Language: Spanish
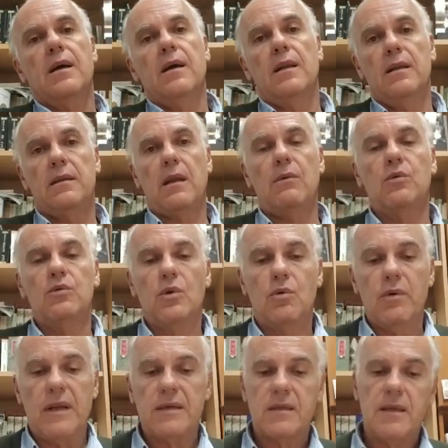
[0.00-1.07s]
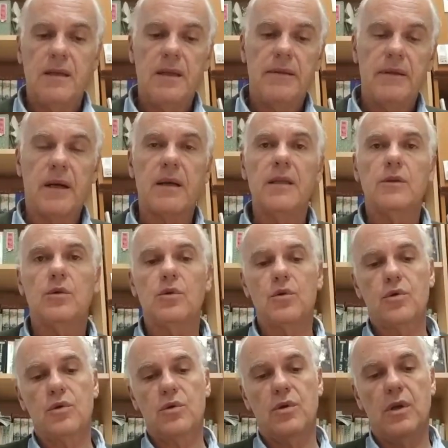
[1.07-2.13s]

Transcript: al traductor una serie de retos